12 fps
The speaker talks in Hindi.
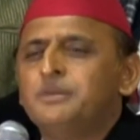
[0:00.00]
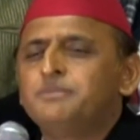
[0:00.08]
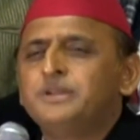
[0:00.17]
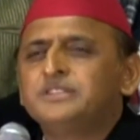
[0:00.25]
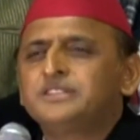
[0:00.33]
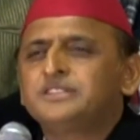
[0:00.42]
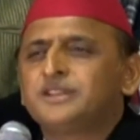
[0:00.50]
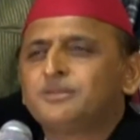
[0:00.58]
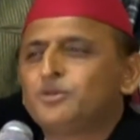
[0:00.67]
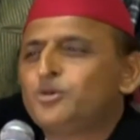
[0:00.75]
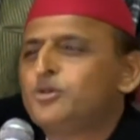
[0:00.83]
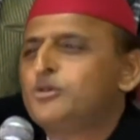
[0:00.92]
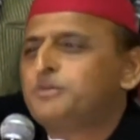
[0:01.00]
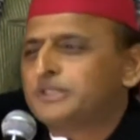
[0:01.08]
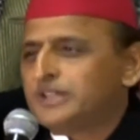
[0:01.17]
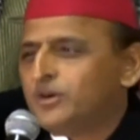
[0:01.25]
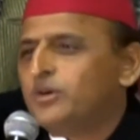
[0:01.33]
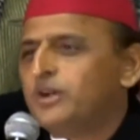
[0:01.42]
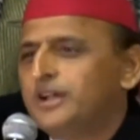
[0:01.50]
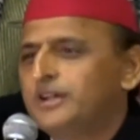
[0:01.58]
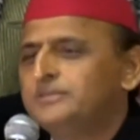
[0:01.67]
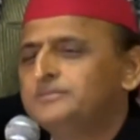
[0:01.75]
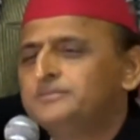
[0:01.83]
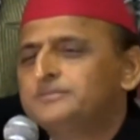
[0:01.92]
आप में से सब लोगों को पता होगा
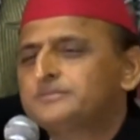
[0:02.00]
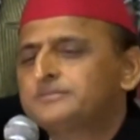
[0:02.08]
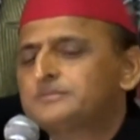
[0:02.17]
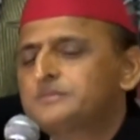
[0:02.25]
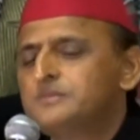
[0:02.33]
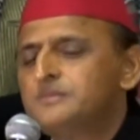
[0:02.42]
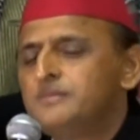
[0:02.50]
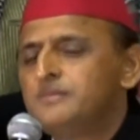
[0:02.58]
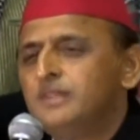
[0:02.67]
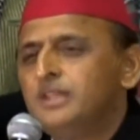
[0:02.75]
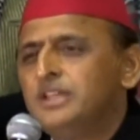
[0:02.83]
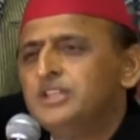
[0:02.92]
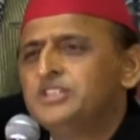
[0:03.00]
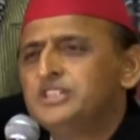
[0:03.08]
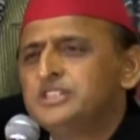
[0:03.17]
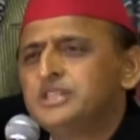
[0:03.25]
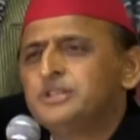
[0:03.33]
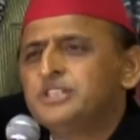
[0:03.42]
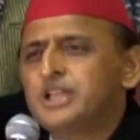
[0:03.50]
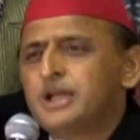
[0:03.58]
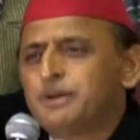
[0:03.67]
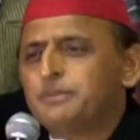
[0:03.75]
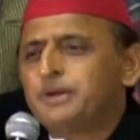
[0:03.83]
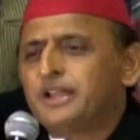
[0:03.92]
कि जिस समय
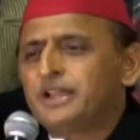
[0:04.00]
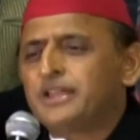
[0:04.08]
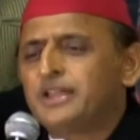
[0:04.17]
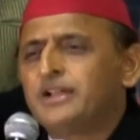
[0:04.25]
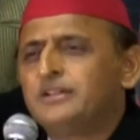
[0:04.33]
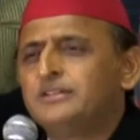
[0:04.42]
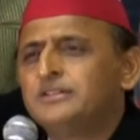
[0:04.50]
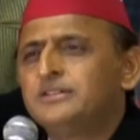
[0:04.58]
छापा मारा गया